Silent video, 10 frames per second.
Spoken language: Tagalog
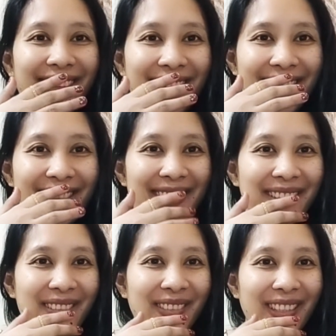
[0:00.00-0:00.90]
Laki kasi
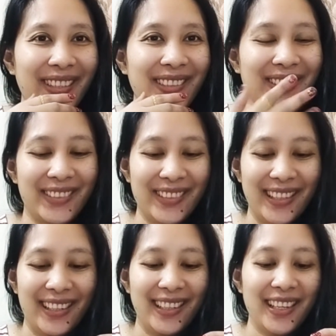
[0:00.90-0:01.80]
ng kamay ko.
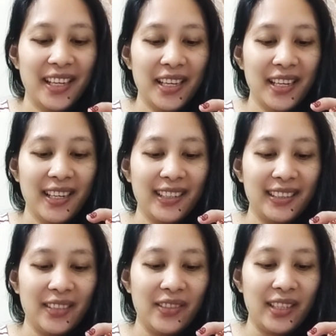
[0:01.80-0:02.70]
Ang
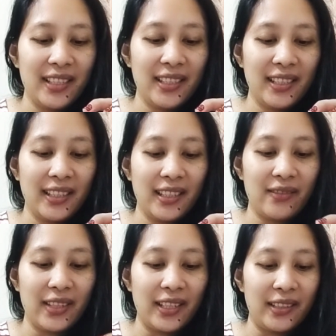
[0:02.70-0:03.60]
tawa kasi ng
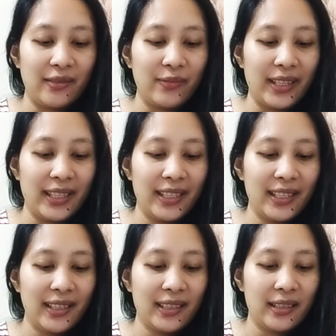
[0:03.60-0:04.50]
kamay ko.
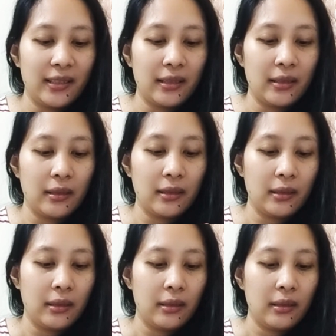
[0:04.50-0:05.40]
Ayan.
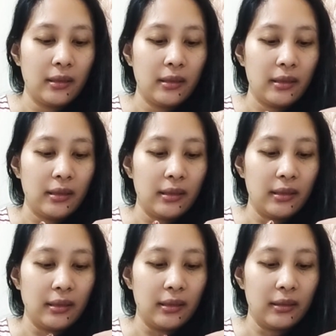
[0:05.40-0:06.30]

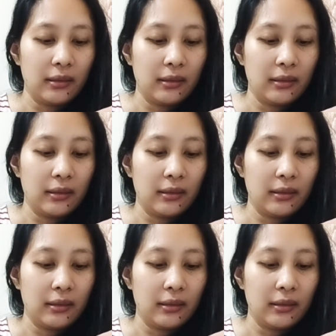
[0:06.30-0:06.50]
Ayan.